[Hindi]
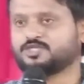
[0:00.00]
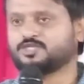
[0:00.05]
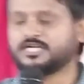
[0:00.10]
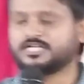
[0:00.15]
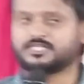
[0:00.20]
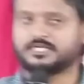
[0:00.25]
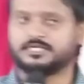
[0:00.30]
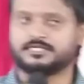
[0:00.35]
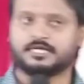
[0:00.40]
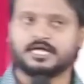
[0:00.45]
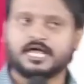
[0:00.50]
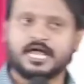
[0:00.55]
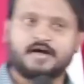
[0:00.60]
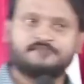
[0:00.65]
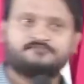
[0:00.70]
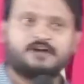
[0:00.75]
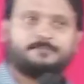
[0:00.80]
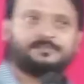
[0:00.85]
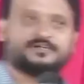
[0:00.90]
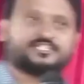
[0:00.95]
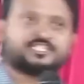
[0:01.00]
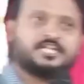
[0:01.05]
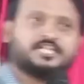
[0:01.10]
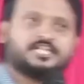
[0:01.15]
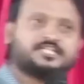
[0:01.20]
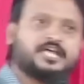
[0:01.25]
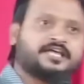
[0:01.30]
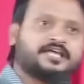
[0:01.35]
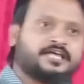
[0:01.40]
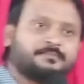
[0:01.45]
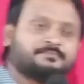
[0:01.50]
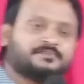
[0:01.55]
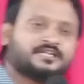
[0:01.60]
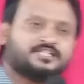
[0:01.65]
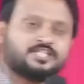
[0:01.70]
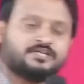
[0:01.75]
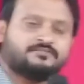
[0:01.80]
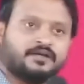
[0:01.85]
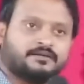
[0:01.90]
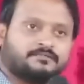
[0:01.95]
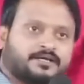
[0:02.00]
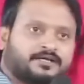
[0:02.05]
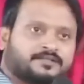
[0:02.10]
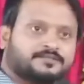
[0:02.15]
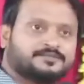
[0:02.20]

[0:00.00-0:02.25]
चल चले हम वापस चले जाएंगे अपने जीवन में